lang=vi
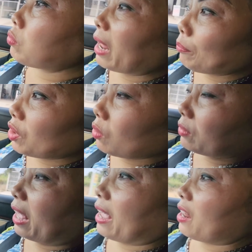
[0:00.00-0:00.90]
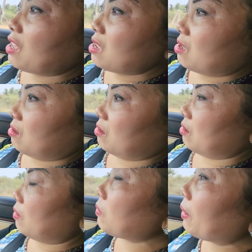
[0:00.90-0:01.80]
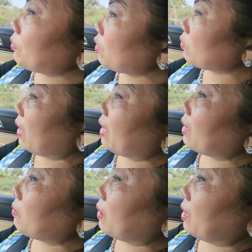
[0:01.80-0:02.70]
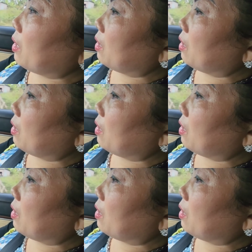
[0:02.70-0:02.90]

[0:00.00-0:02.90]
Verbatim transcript: đâm vô người ta đó dạ. không đâm vô người ta không à